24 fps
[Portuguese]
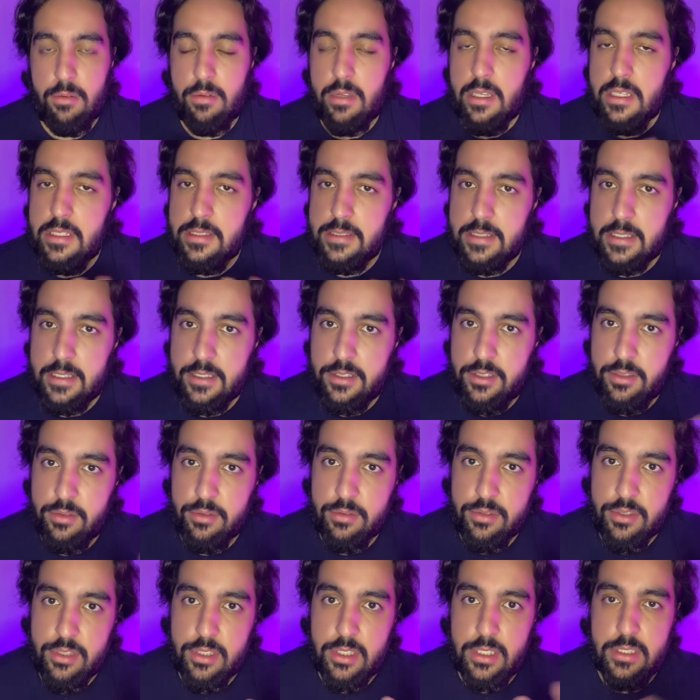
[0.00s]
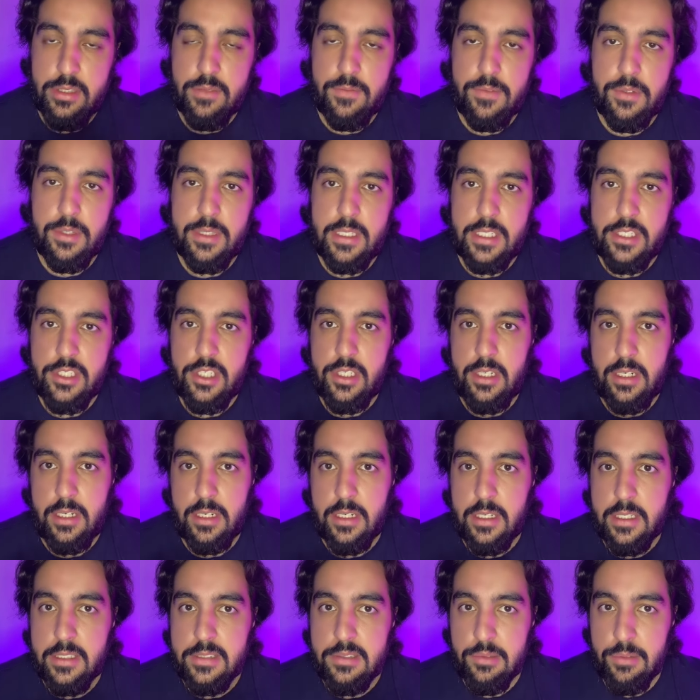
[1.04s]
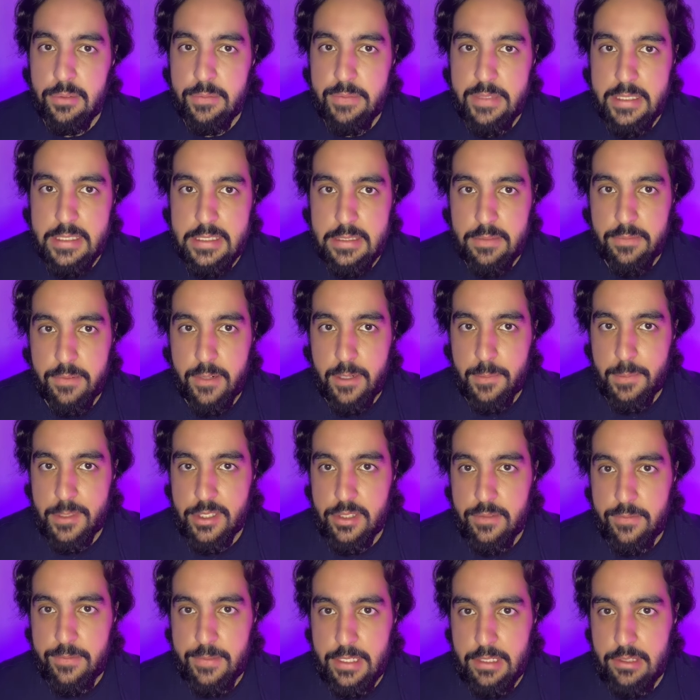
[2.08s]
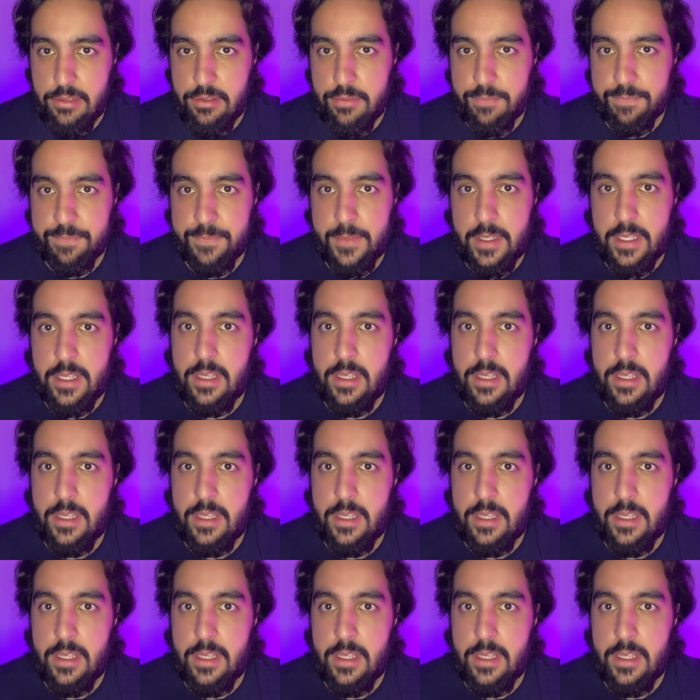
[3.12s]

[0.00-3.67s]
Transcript: No restante dos dias eu vou estar tá tirando as dúvidas em forma de vídeo,